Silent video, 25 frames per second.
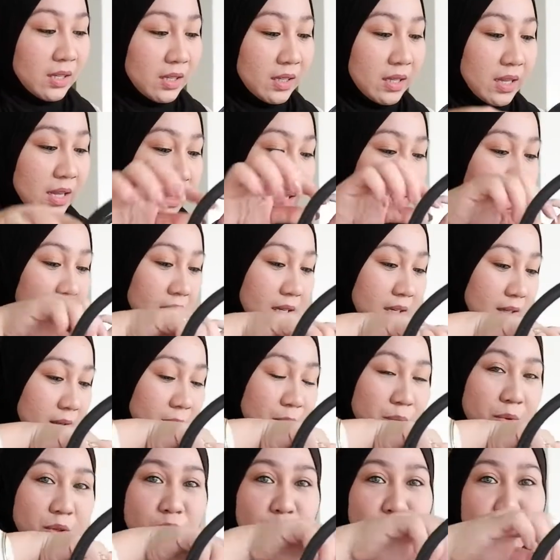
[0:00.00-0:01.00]

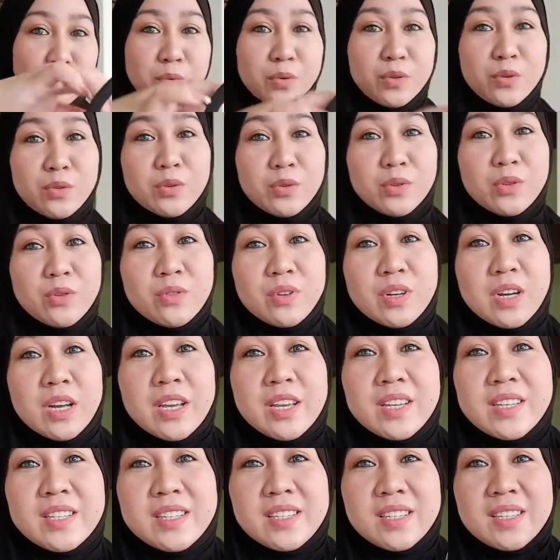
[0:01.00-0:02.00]
Then, punong-puno to
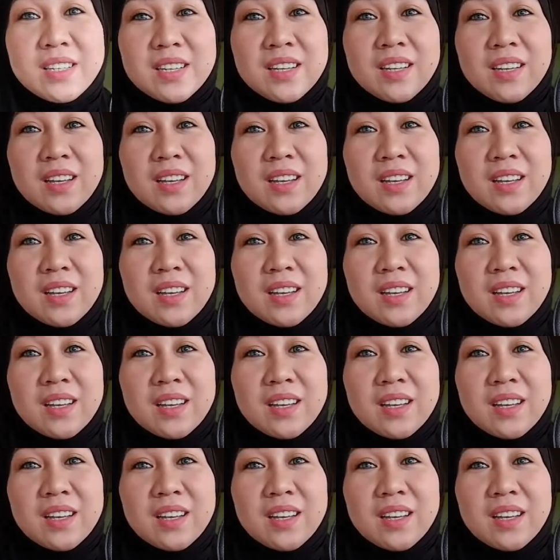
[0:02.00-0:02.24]
guys.